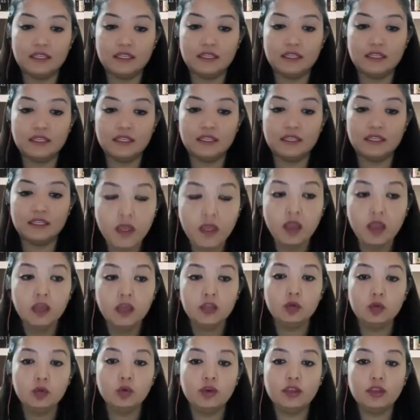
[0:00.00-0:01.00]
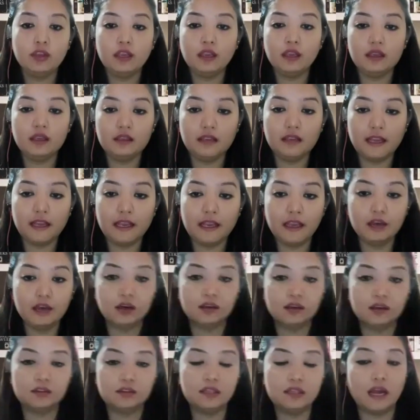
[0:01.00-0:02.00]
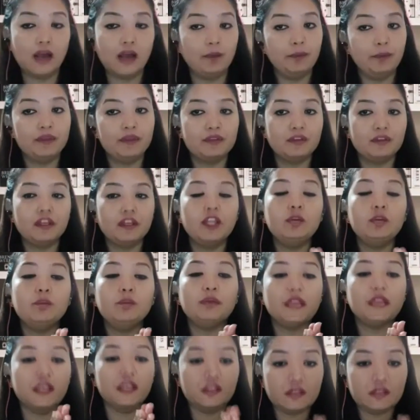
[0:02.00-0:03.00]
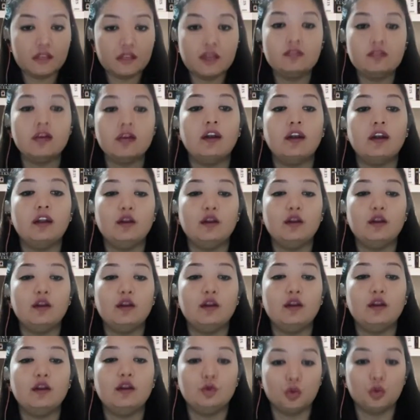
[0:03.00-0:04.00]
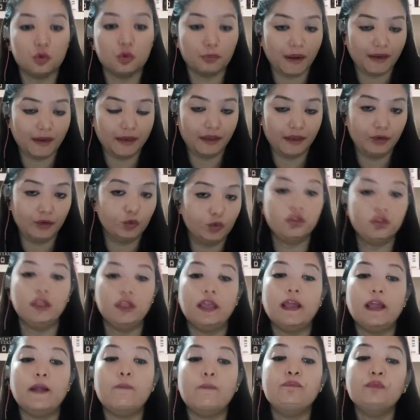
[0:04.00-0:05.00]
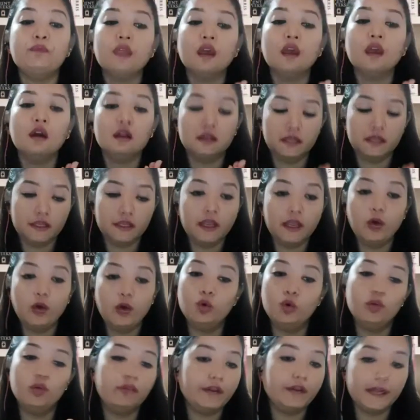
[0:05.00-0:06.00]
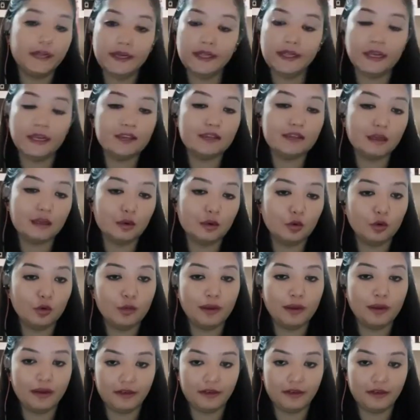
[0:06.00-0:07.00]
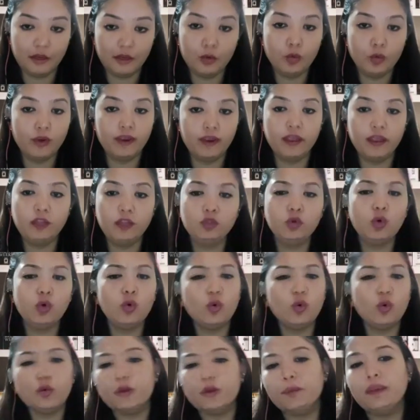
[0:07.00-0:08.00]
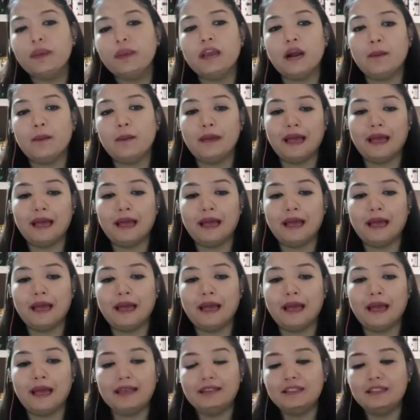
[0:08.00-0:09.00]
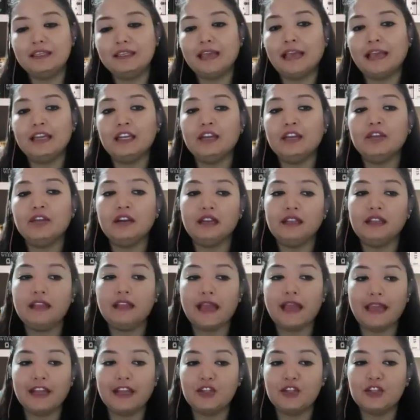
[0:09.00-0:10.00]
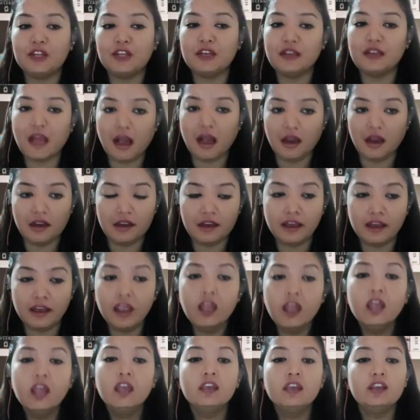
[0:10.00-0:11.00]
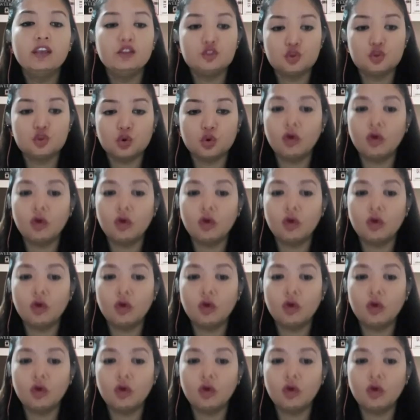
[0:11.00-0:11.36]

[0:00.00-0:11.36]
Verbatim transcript: करिए क्योंकि ये यहाँ पे स्क्रीन पे इतने सारे लोग बैठे होते हैं ठीक है ऑल ओवर इंडिया से लोग बैठे हुए हैं तो कोई भी आप ऐसी एक्टिविटी या एक्शन ना करें कि जो